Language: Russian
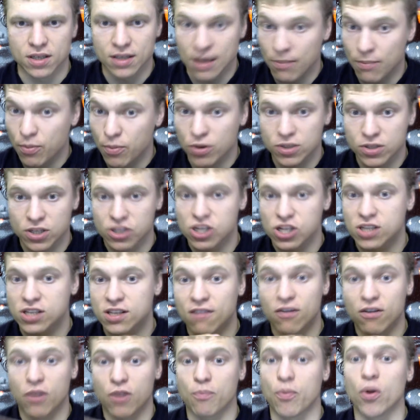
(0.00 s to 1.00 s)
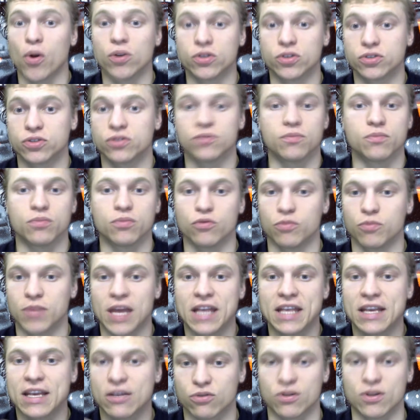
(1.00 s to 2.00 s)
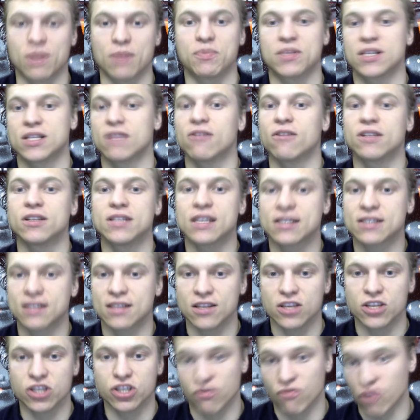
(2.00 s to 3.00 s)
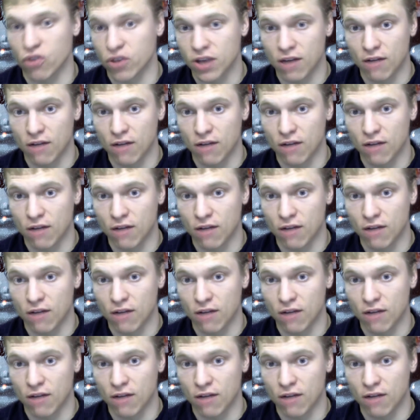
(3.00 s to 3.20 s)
Я просто сейчас говорю полностью, у меня нету написанного текста, ничего.